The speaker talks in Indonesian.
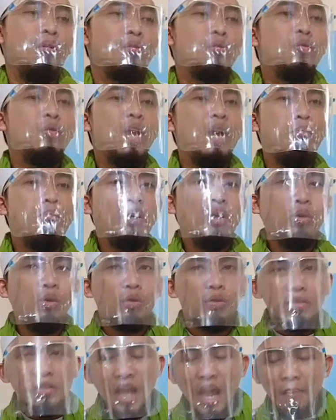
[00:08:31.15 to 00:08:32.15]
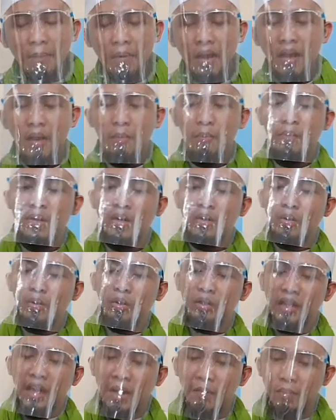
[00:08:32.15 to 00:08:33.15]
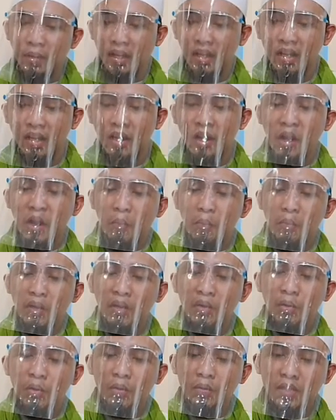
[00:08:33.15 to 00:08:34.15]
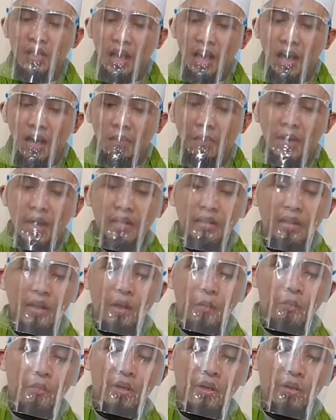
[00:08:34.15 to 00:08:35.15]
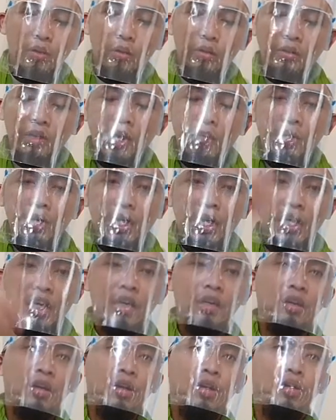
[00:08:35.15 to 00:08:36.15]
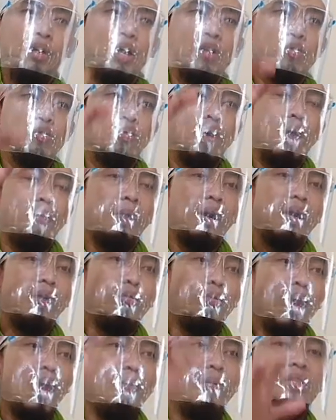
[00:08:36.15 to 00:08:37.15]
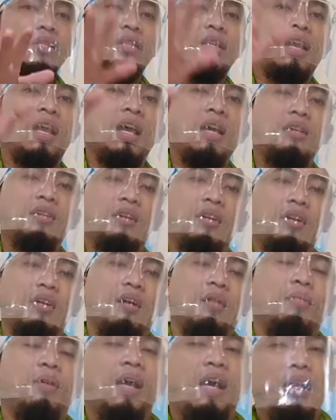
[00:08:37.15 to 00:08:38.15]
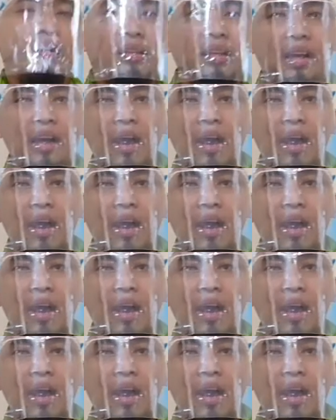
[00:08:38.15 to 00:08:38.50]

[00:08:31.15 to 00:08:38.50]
Sunnah menurut siapa? Menurut Nabi, menurut sahabat, menurut tabi'in, dan juga para ulama setelahnya. Nah, berarti